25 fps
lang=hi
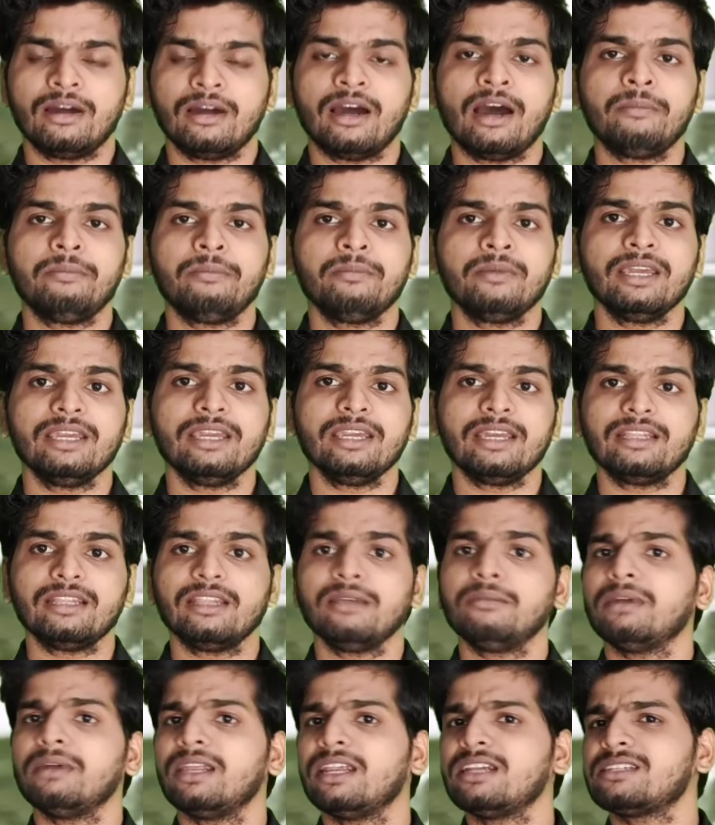आपने
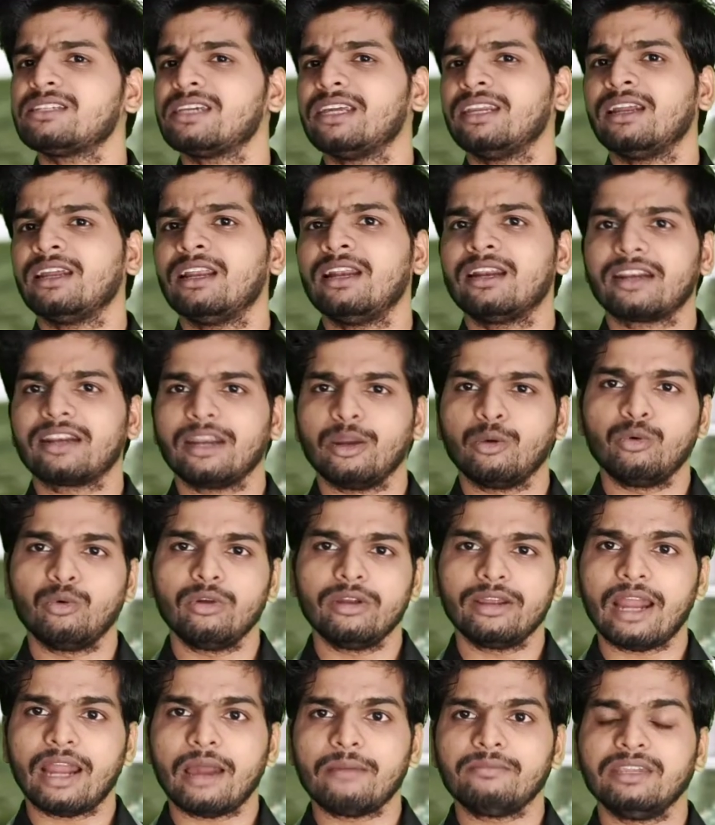यदि मेरे चैनल
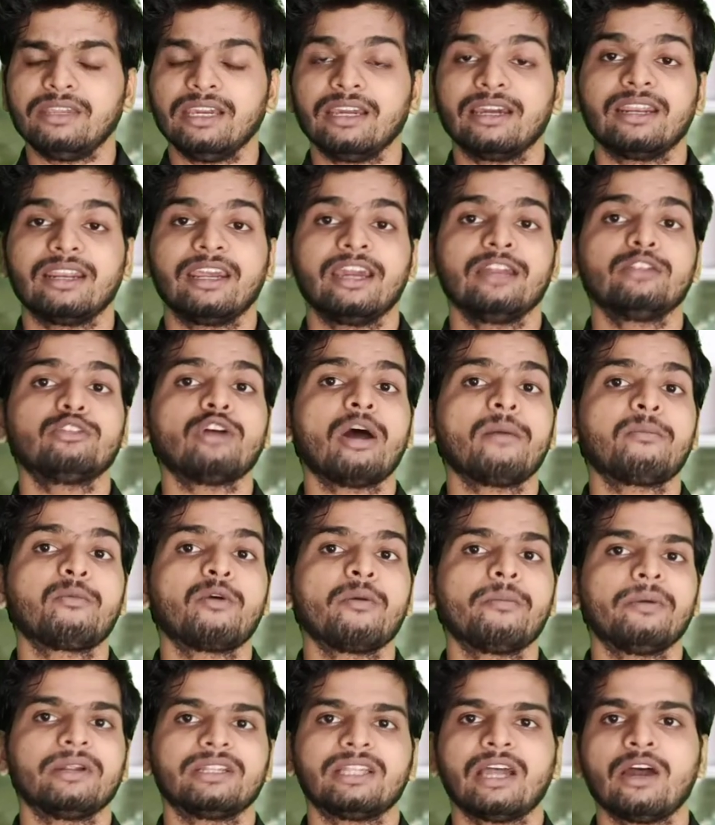रेगुलर आप देख रहे हैं तो
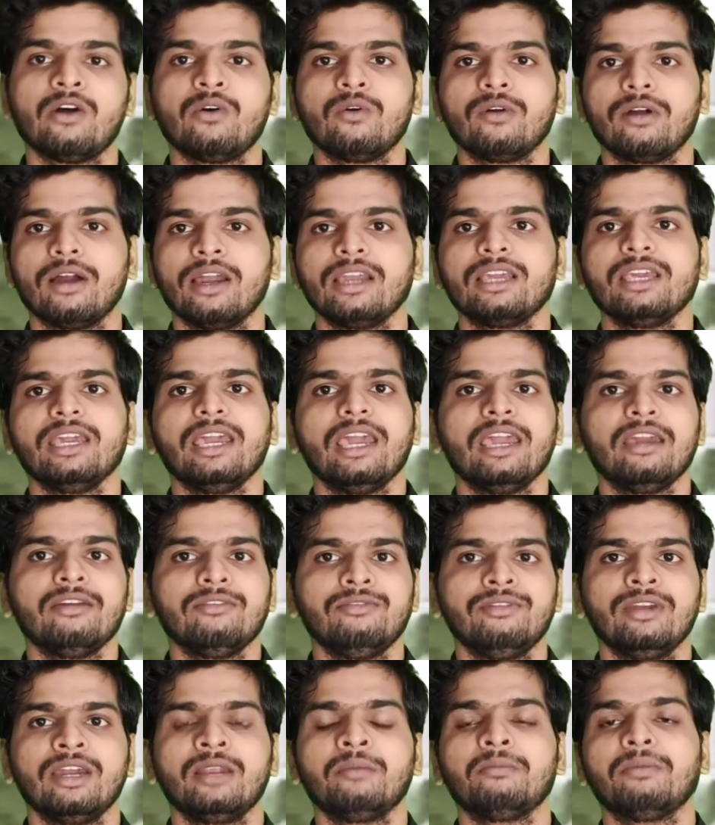आपको पता होगा कि
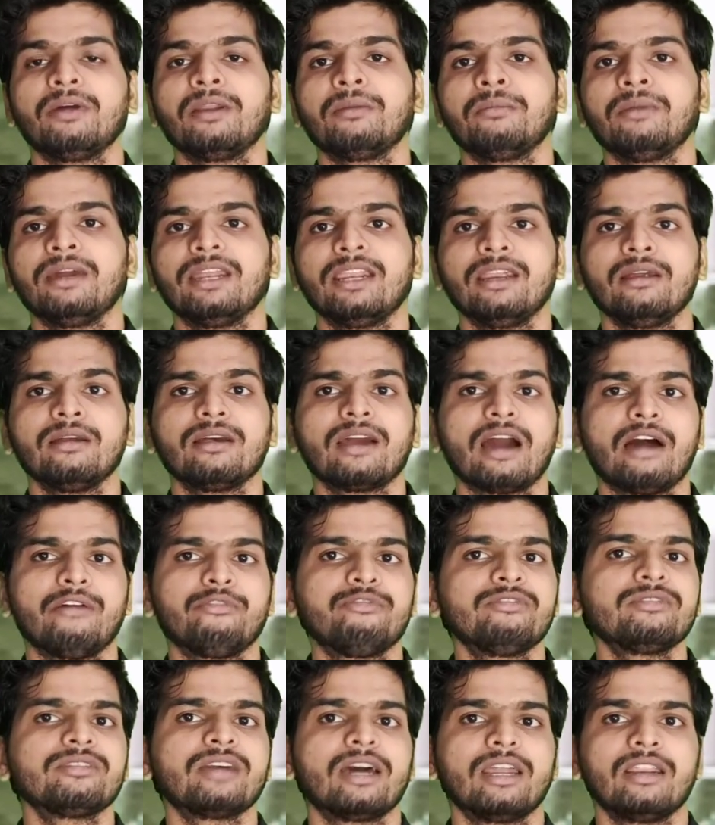एवियन पर मेरे
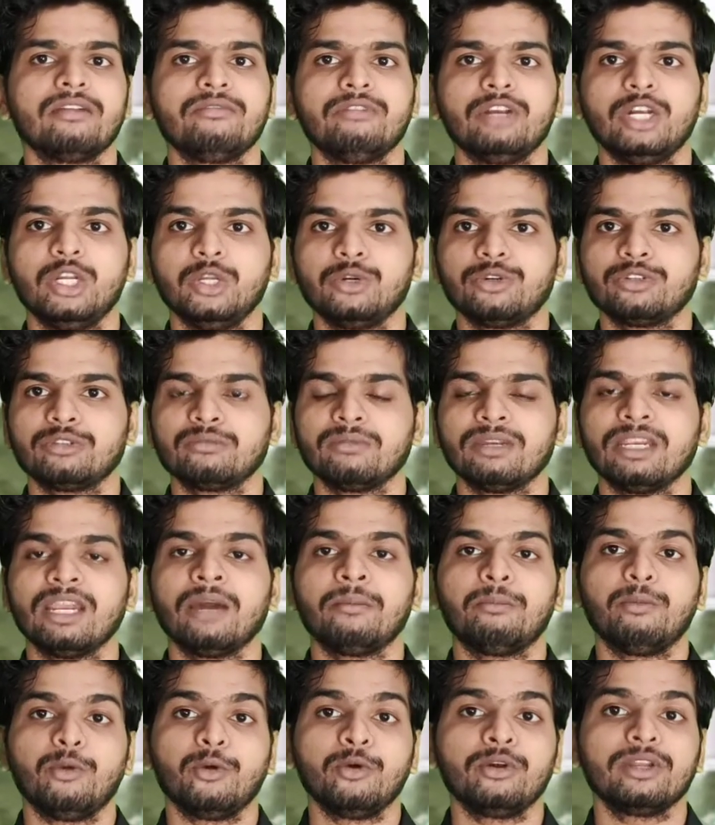काफ़ी सारे वीडियोज़ मैंने
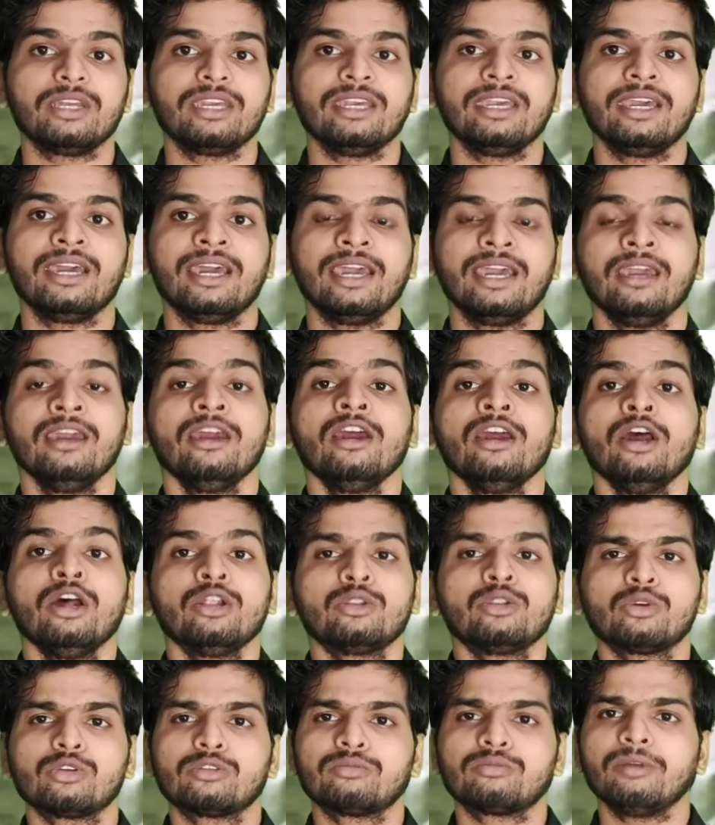अपलोड किए हैं
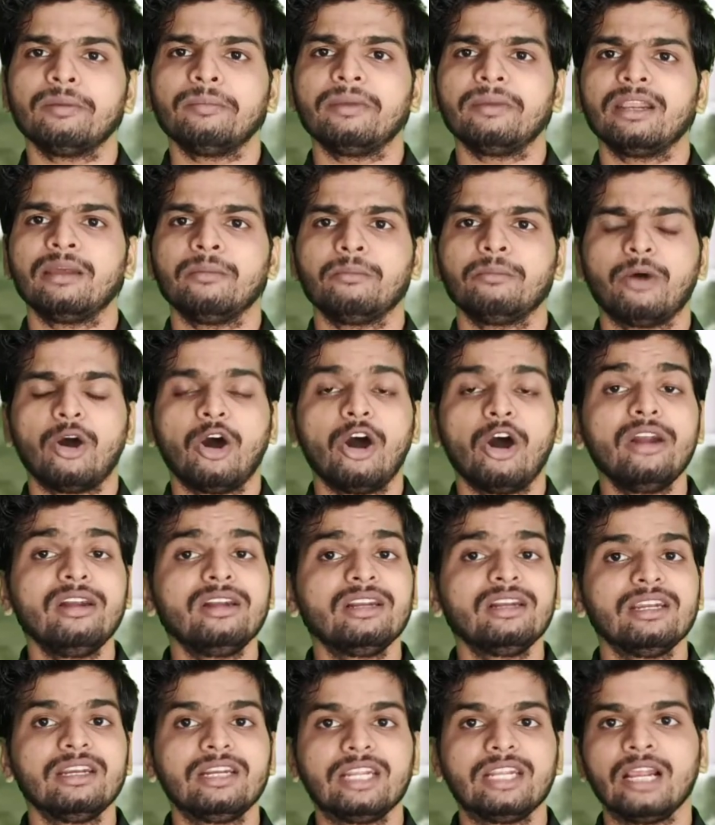तो उसमें मैंने
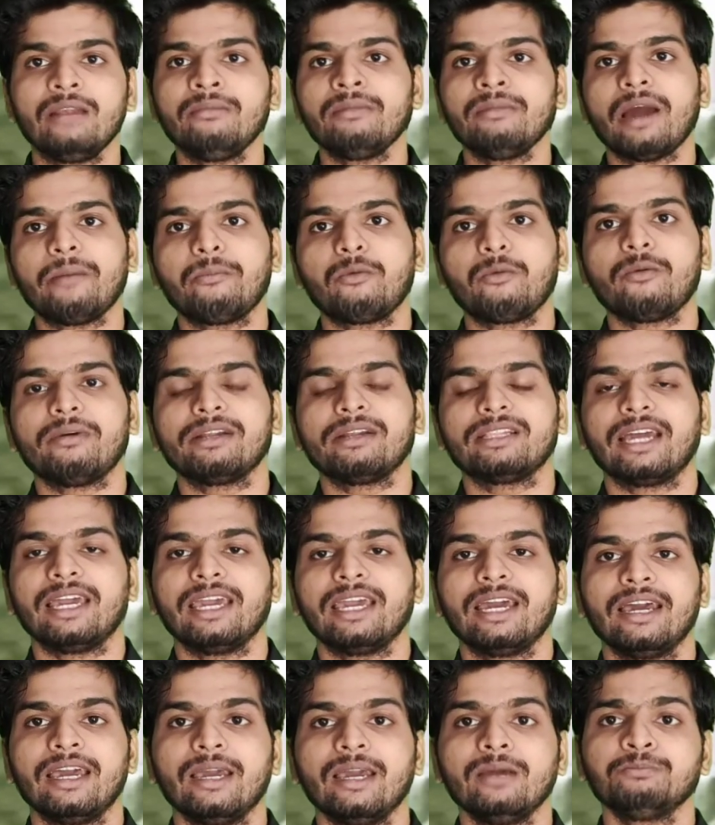बहुत डिटेल में आपको
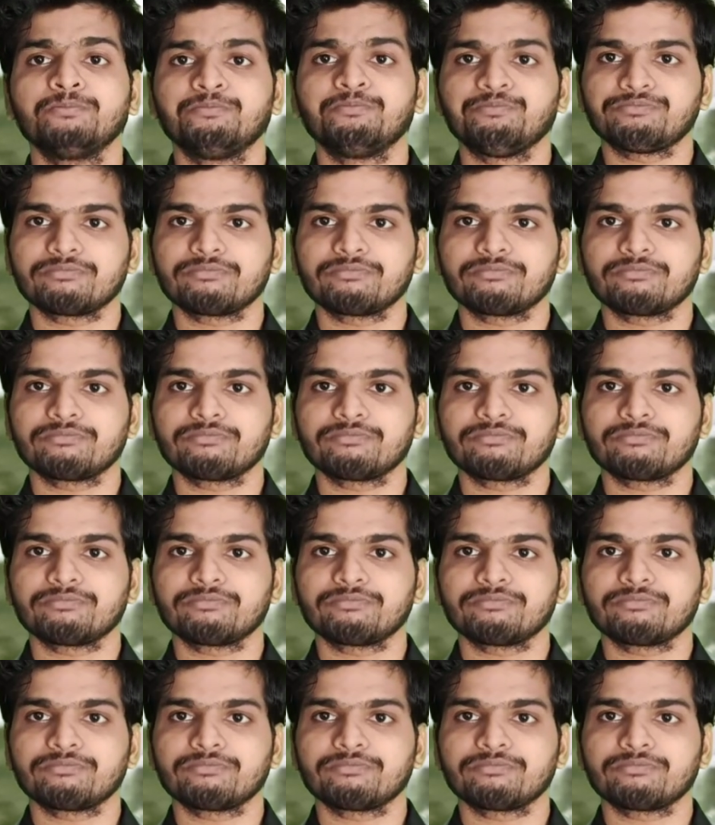बताया है